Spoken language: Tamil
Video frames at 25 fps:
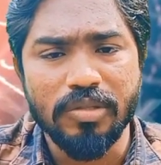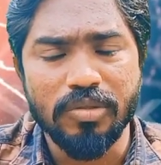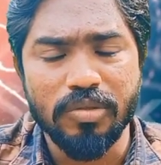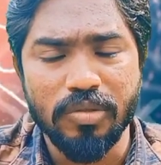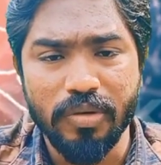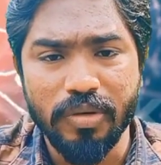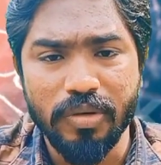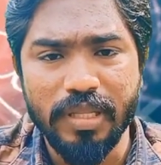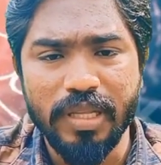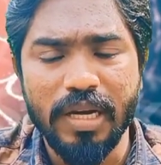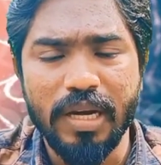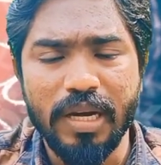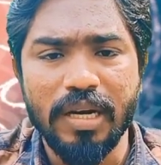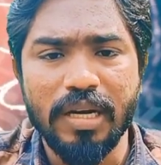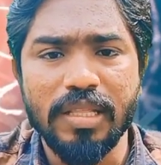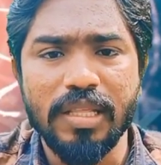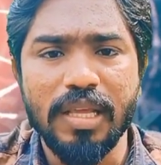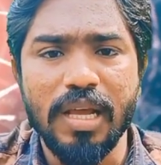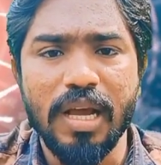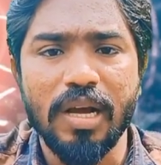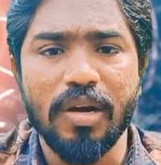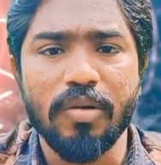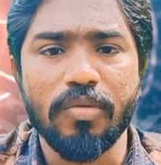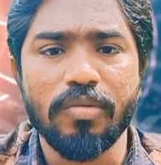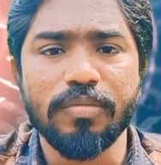ஜோதிட
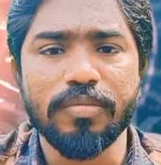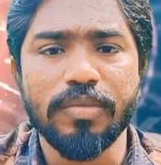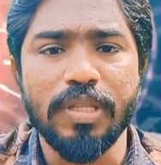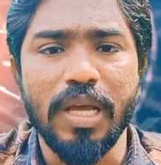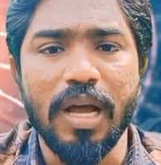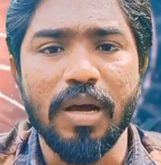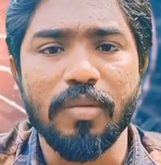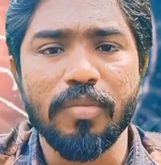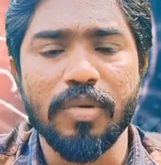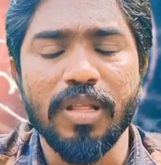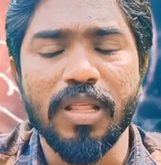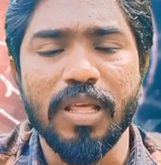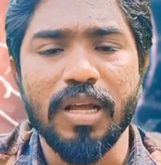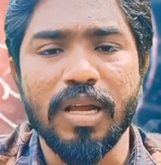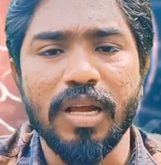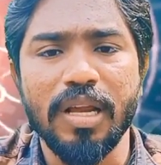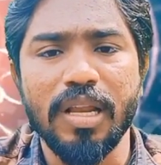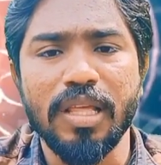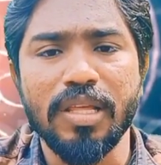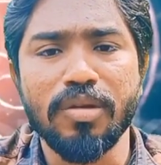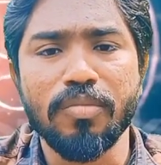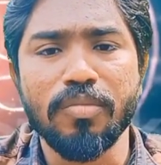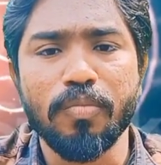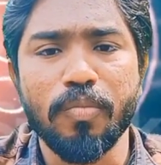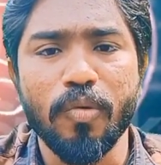ரீதியாகவும்
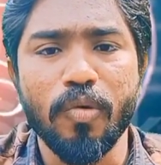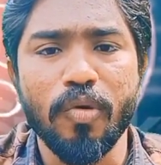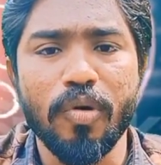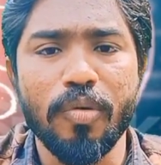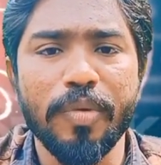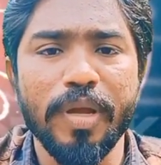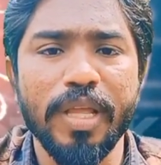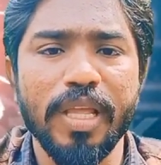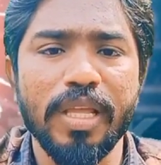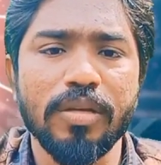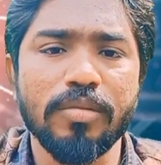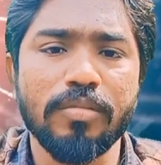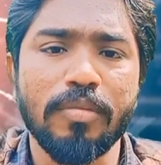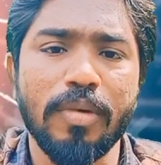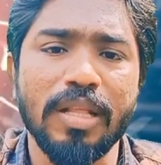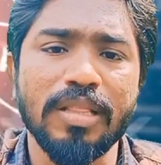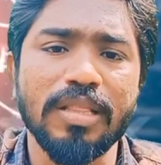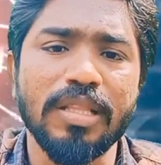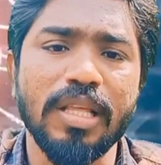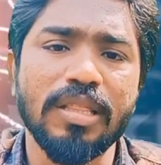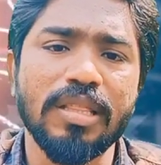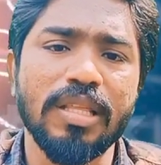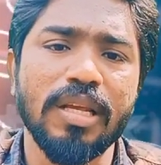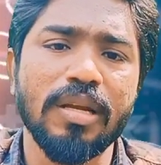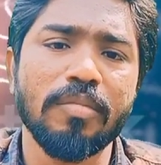தாமதங்களையும் பொறுமையும்
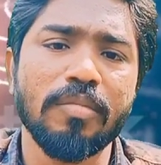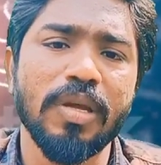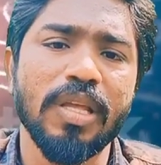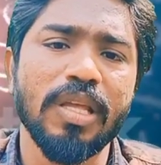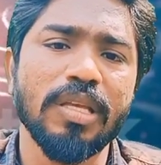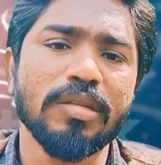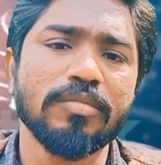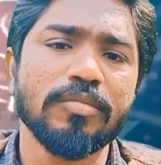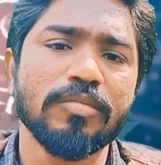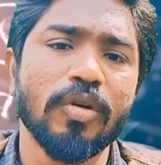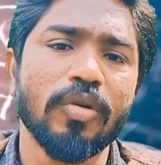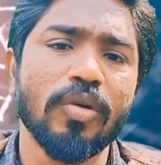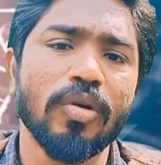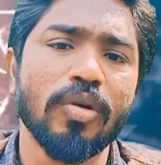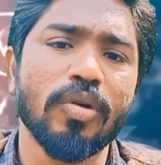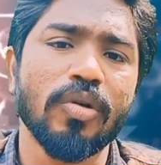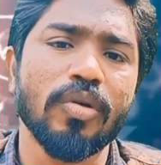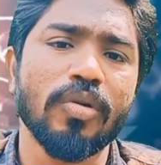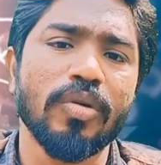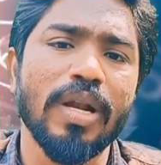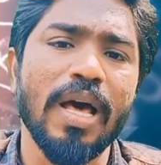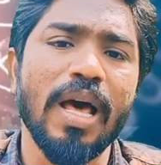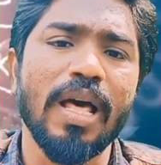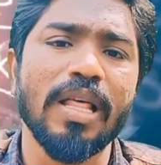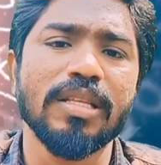அந்தத்தன்மையையும்
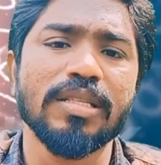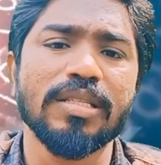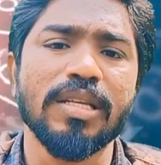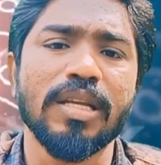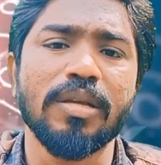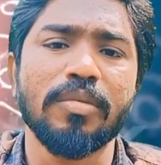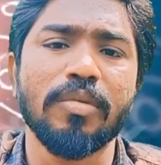கொடுக்கணும்னா அது சனி